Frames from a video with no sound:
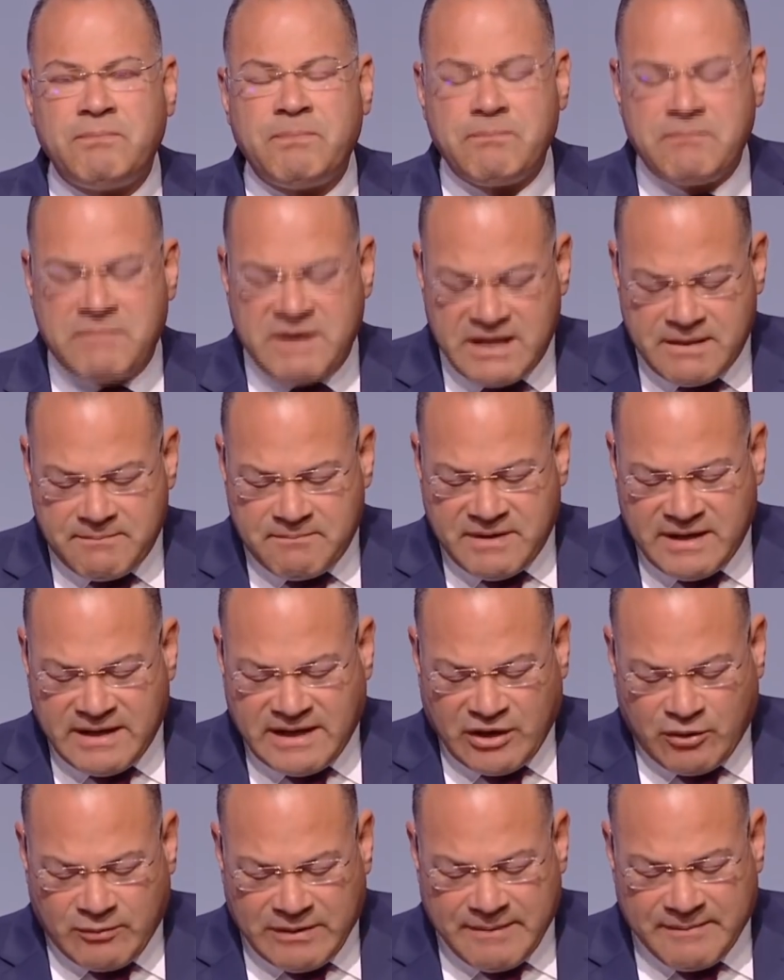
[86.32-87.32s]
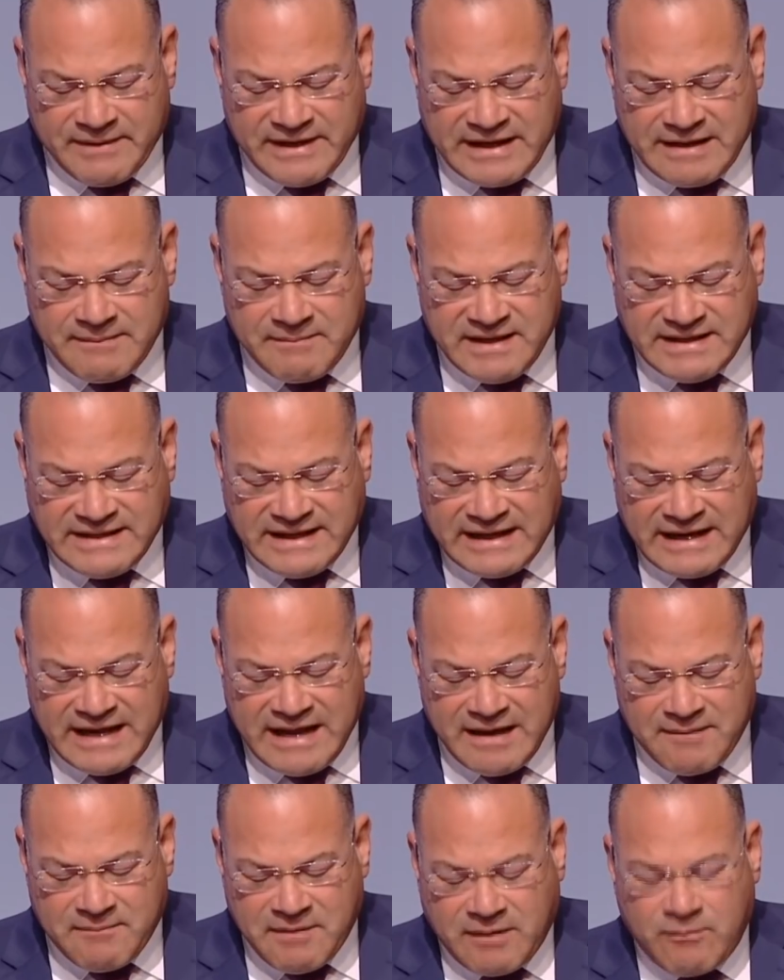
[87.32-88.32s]
بالجنوب الامريكي
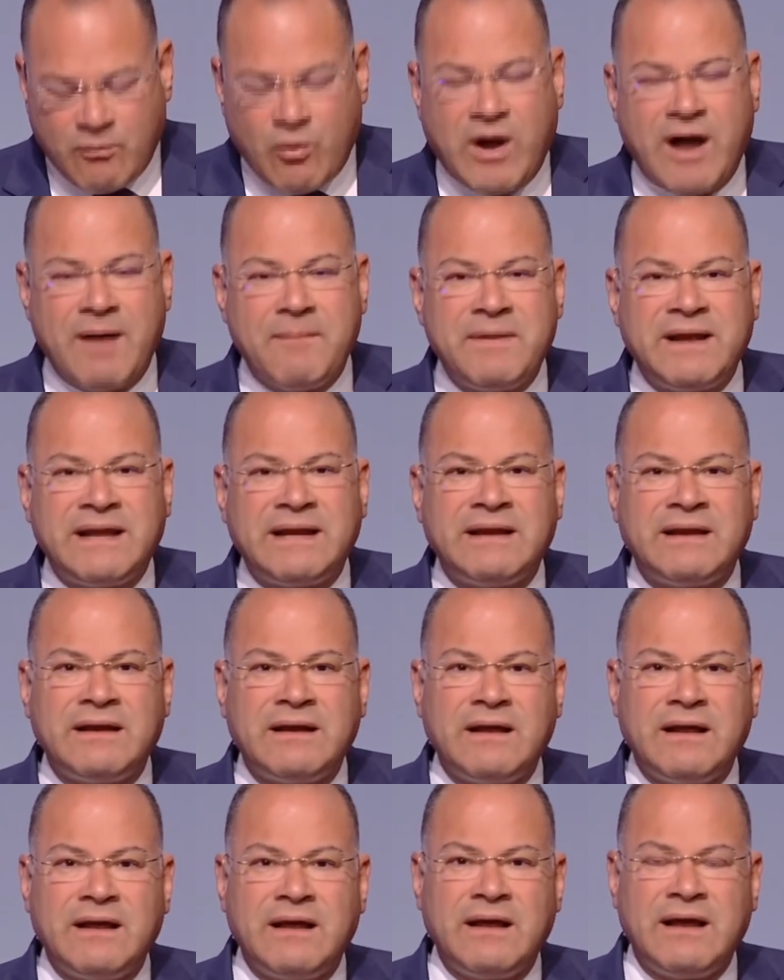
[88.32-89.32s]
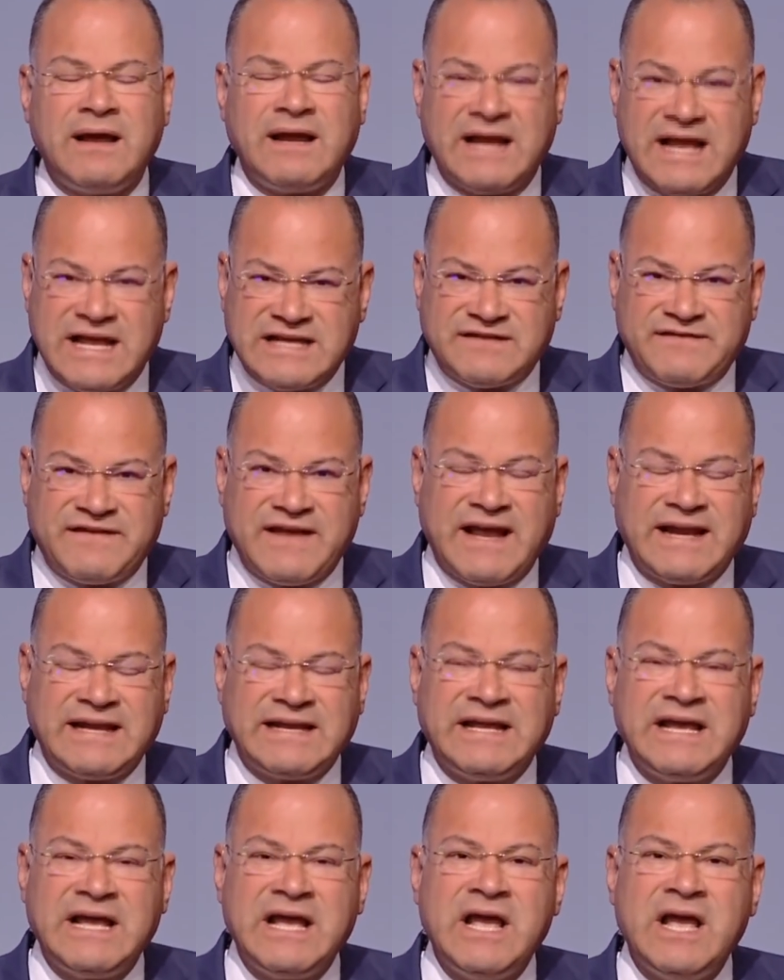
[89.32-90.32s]
بيديرها مجموعه من انا اسف
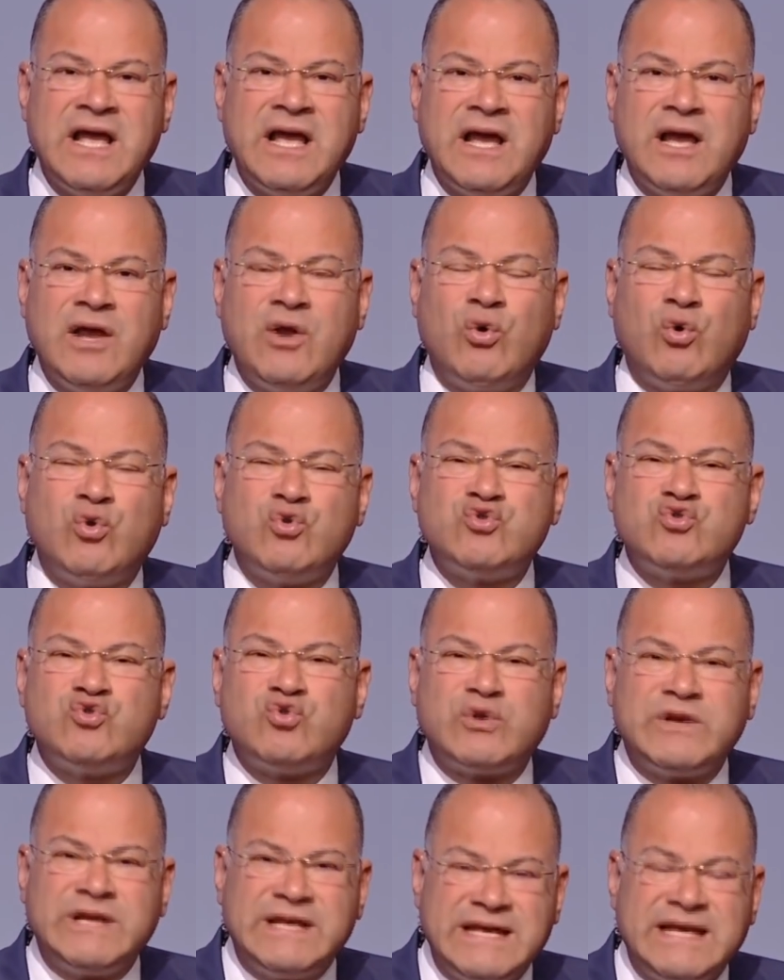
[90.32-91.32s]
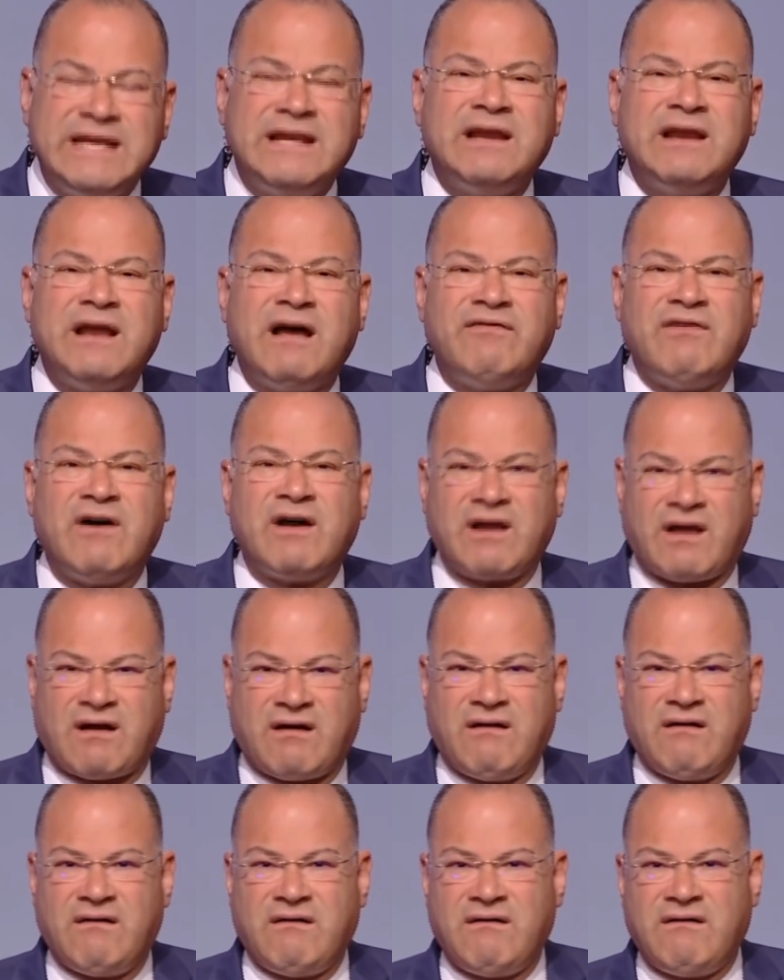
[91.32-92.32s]
يعني العنصريين
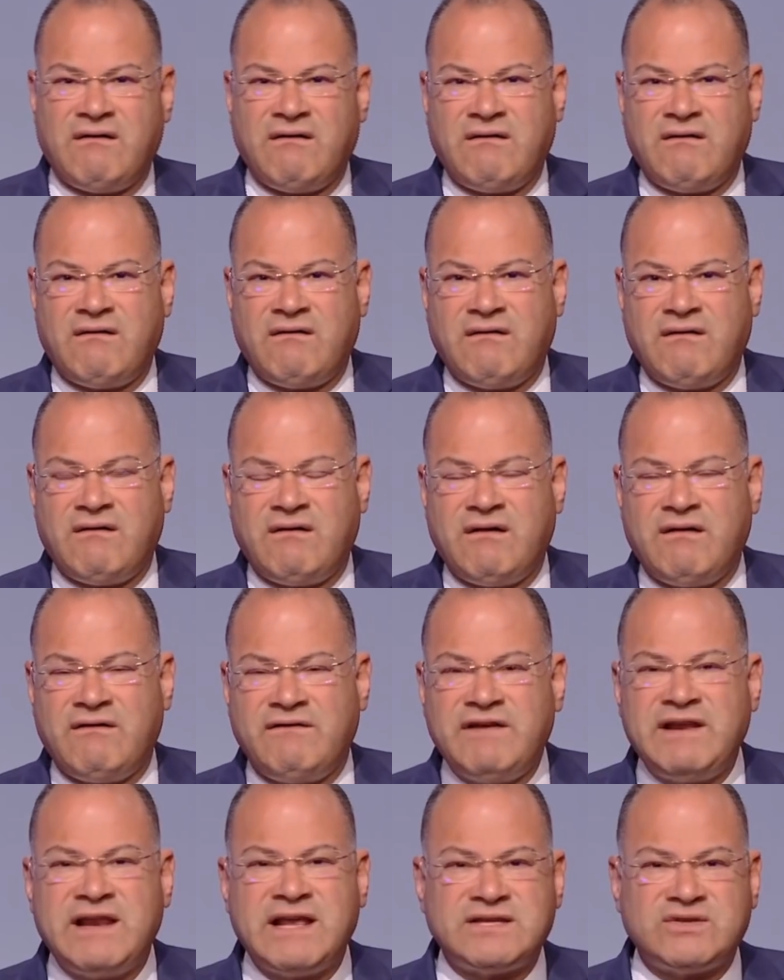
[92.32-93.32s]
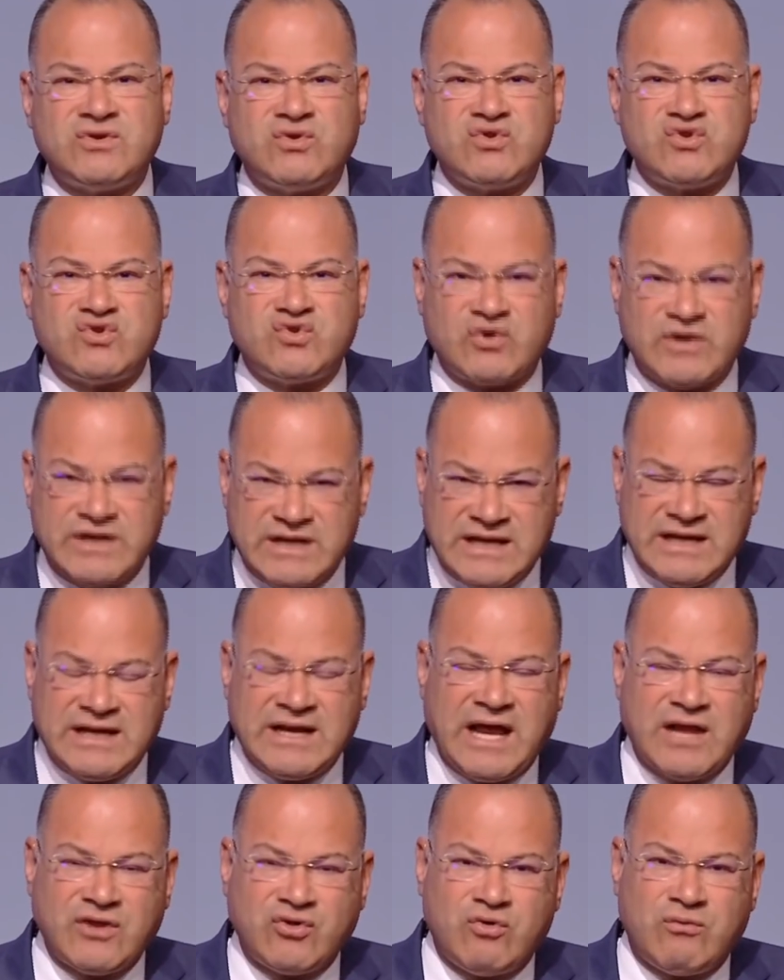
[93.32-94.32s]
الافارقه في ناس عنصريين
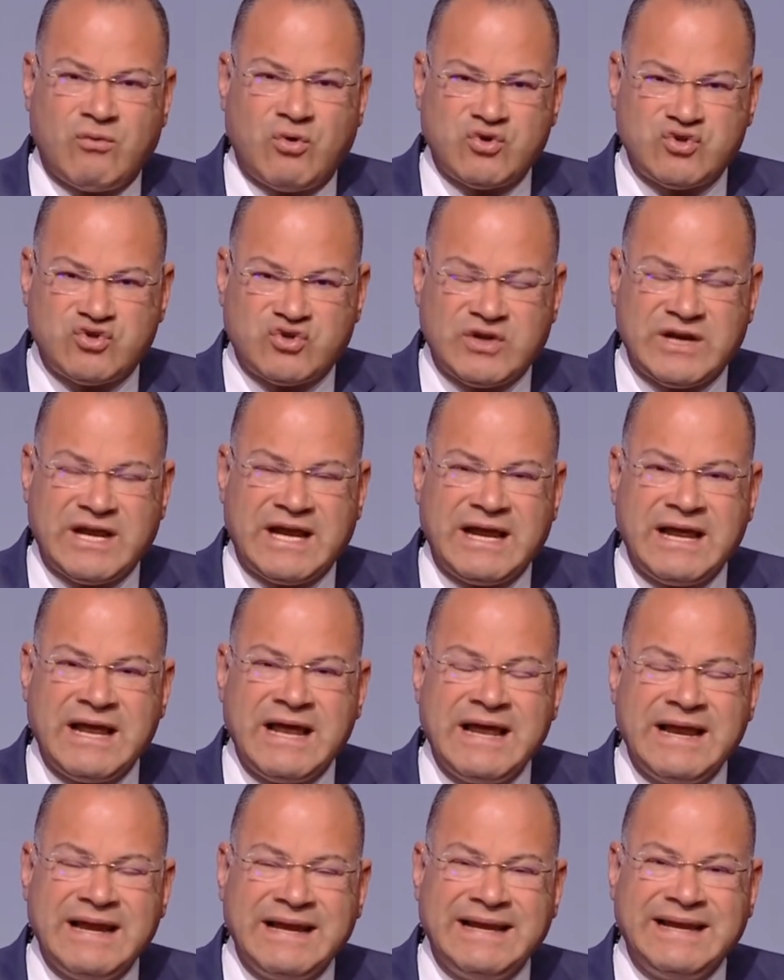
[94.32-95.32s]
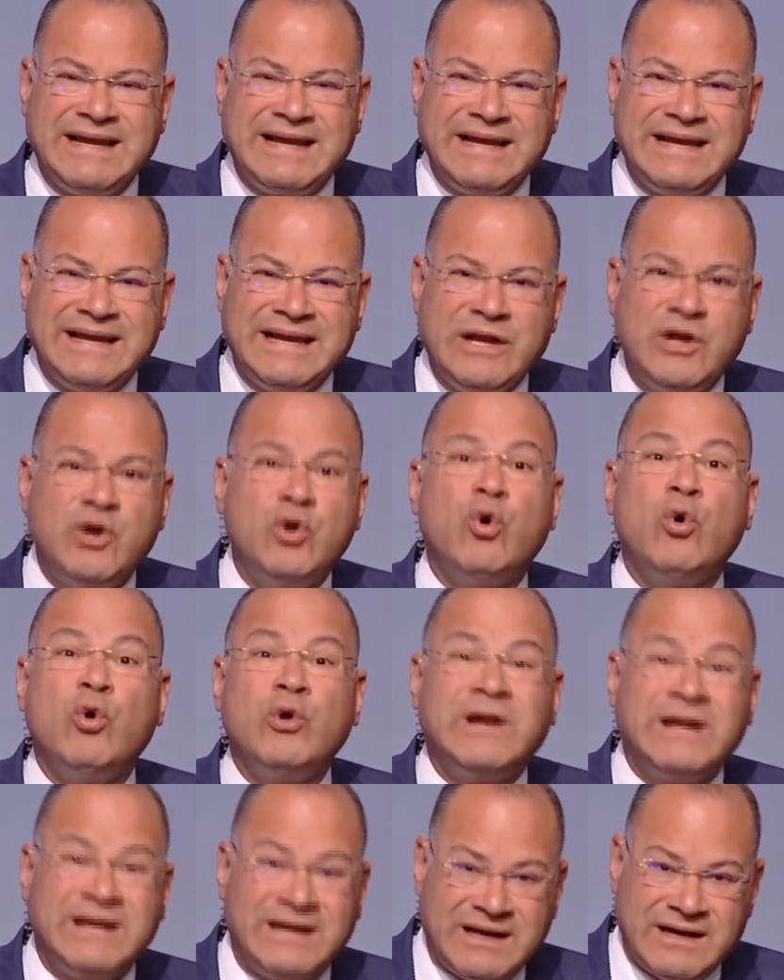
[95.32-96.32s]
عندهم عنصريه
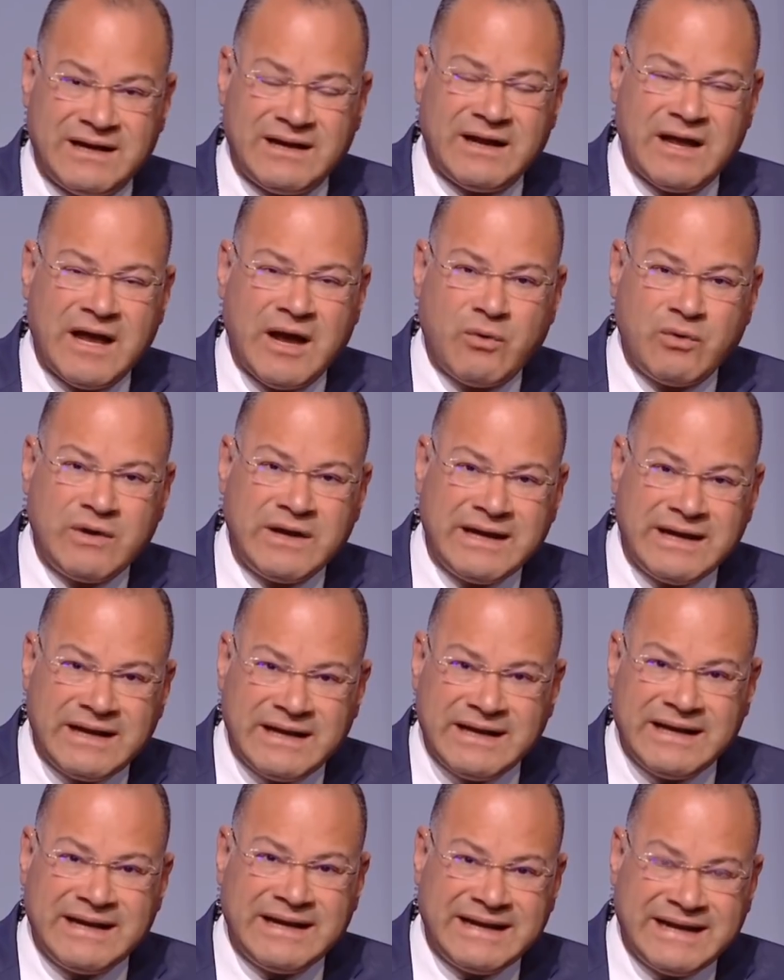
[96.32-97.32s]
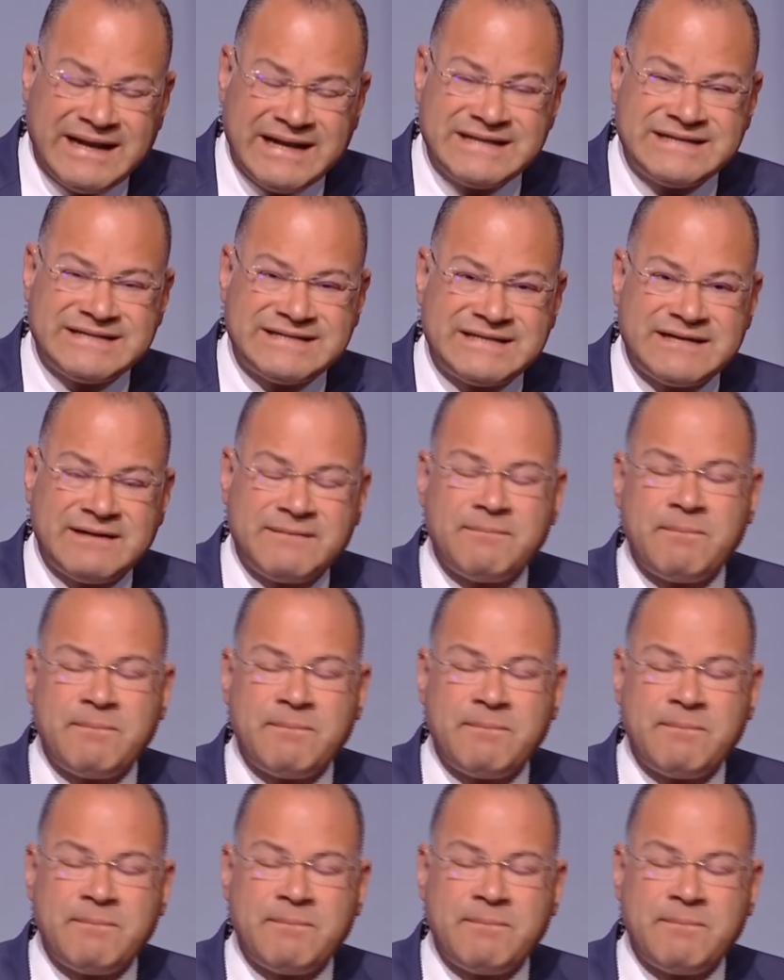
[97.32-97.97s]
للون او للجنس